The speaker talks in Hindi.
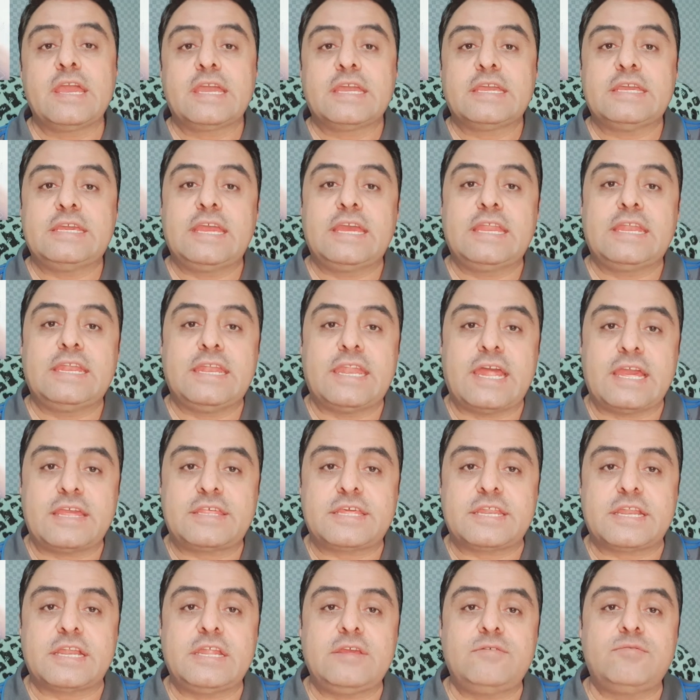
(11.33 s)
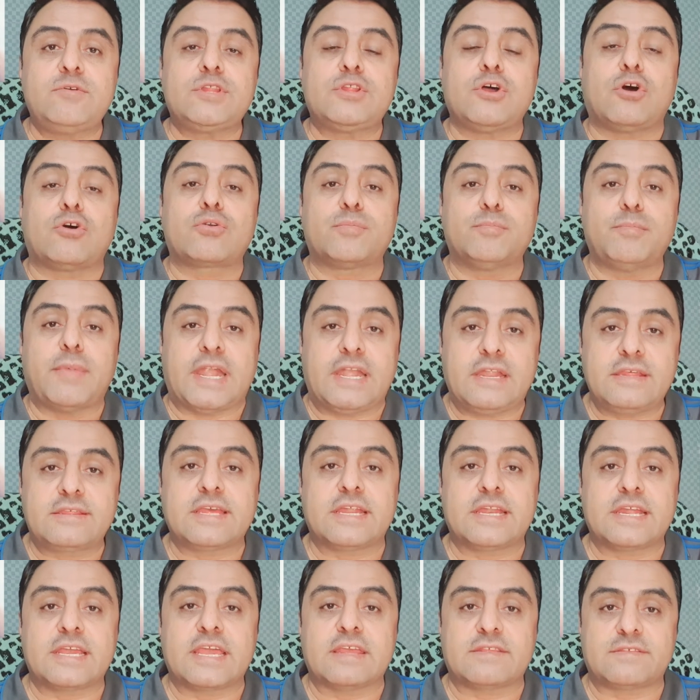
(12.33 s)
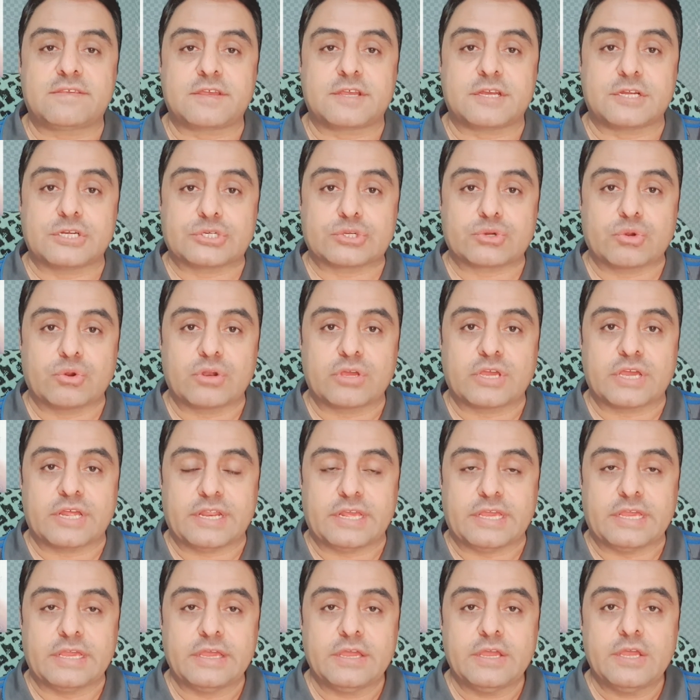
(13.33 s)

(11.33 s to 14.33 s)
ये नेचुरली विदाउट मेडिसन कैसे कंट्रोल करें